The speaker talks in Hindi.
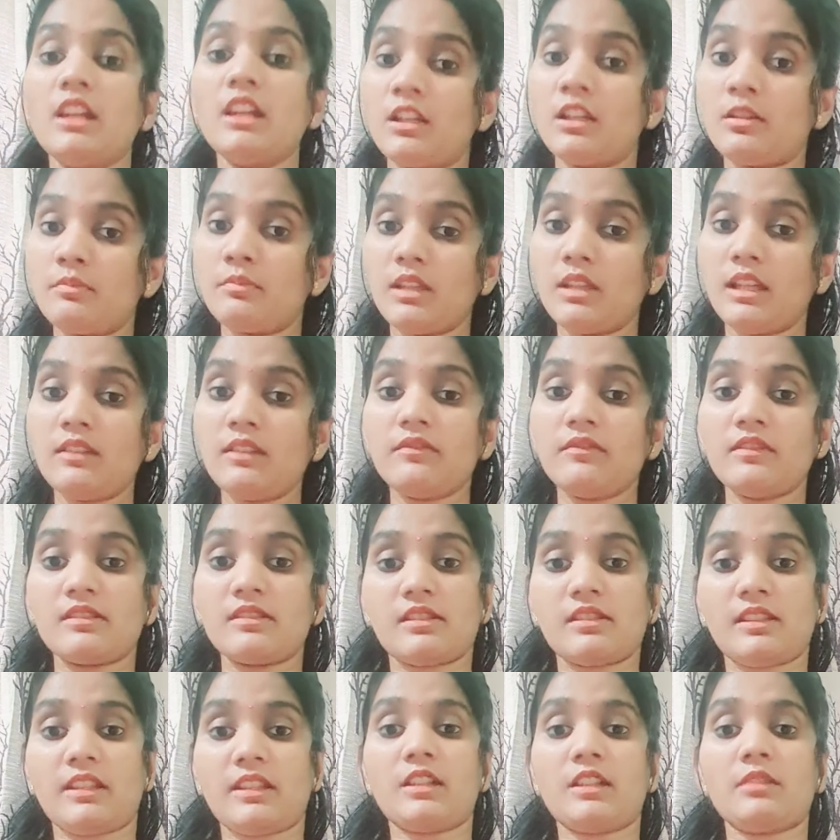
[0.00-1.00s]
गर्भनाल
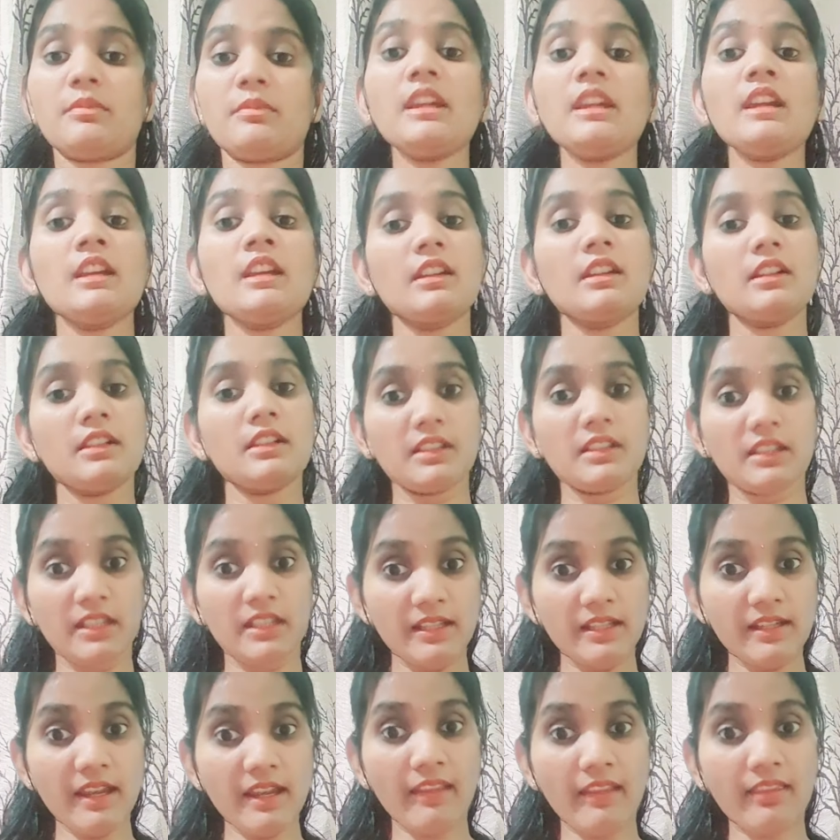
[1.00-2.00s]
फंसने का भी
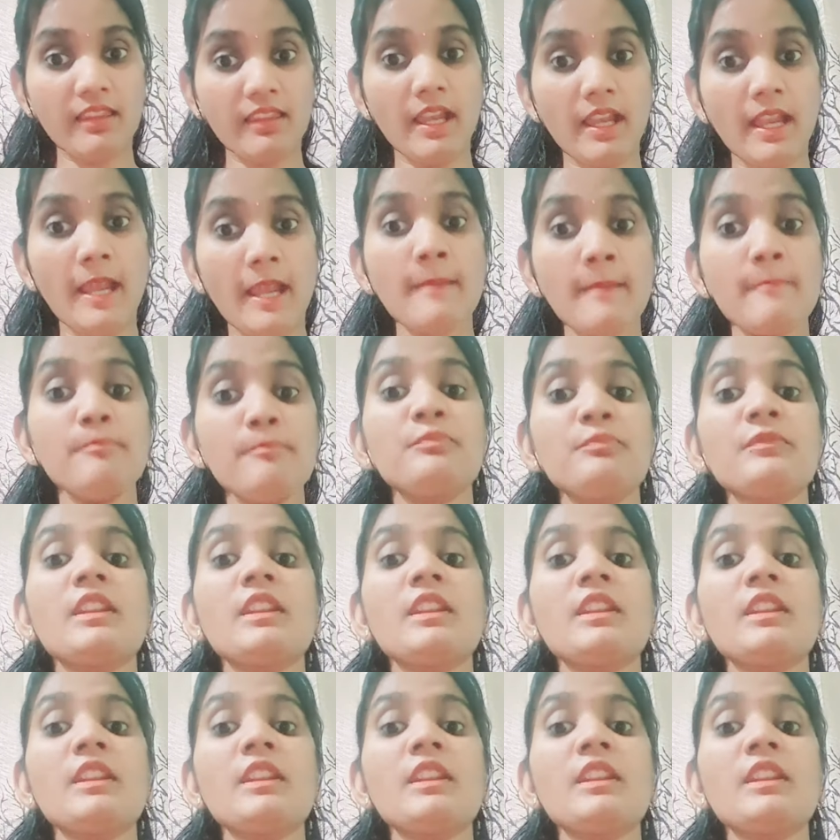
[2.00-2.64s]
डर रहता है